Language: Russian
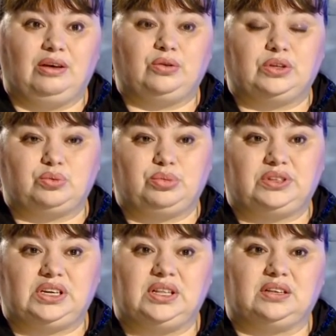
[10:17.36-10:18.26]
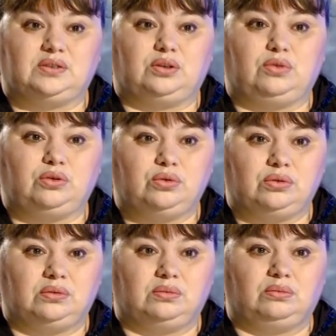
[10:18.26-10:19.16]
У нас был 13
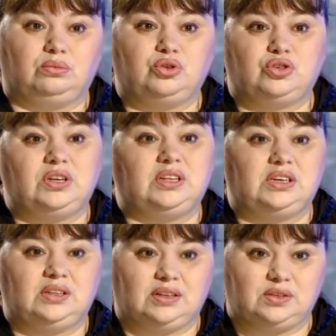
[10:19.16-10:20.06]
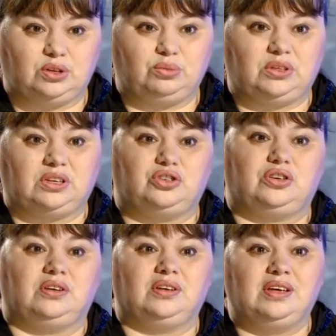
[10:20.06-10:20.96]
вагон. Мы жили на 13
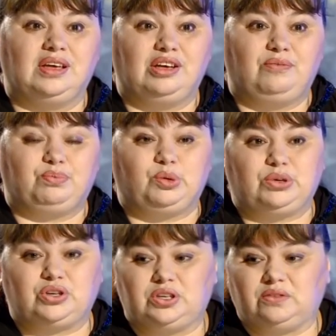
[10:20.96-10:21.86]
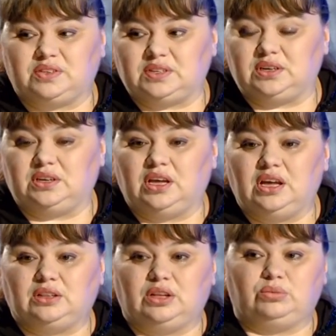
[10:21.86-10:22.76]
этаже. Мы пришли в цирк,
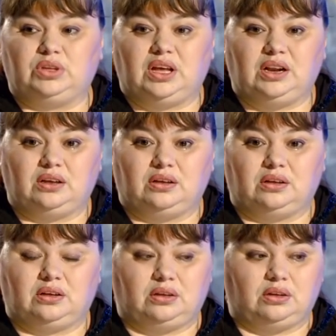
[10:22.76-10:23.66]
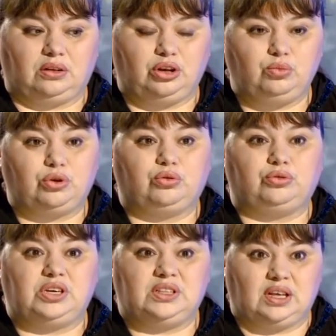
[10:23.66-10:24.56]
нам дали гримерку
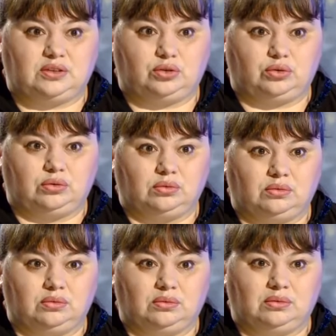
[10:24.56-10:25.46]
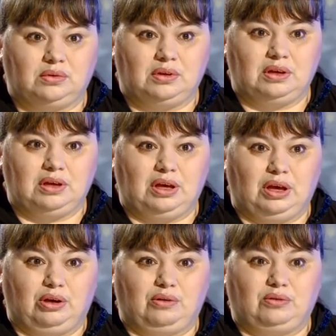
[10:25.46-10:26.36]
13
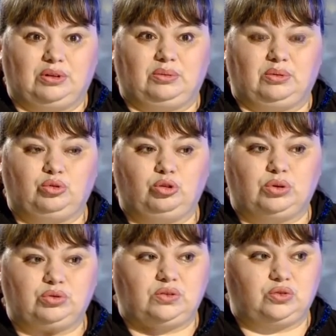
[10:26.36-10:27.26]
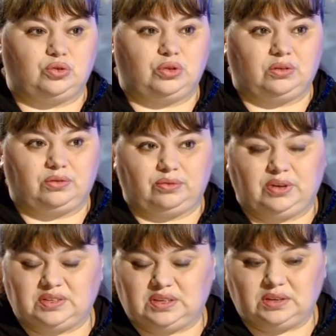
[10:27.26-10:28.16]
Вот. Номер у девчонок в
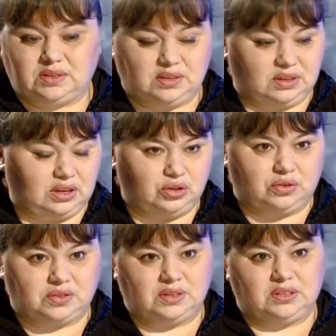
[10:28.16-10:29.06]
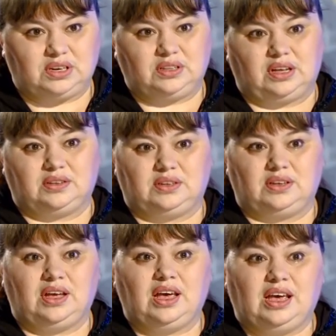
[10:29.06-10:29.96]
гостинице заканчивался на 13.
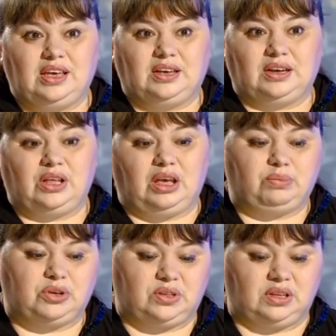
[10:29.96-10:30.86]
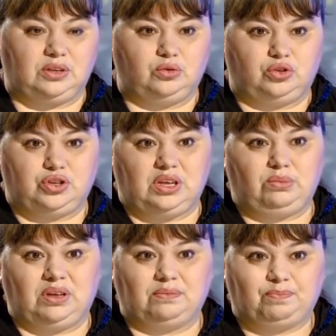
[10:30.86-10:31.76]
И когда я пошла тянуть жребий,